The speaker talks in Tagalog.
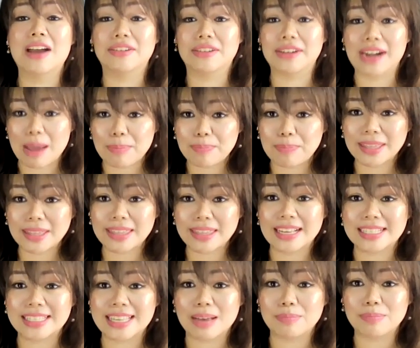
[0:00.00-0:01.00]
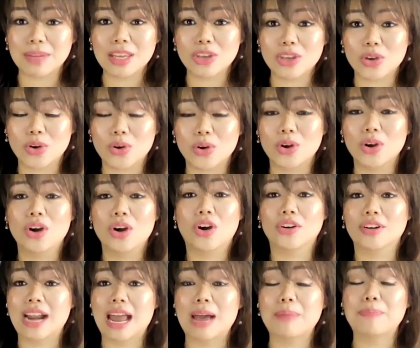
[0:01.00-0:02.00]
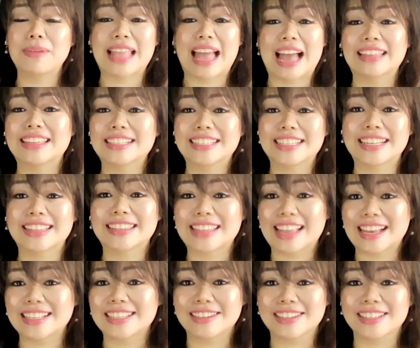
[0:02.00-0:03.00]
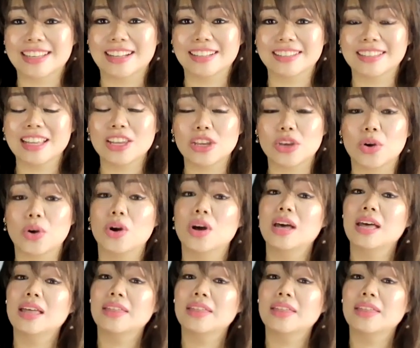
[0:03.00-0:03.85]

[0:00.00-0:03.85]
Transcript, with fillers: rapid exam ninyo or rapid antigen test result ninyo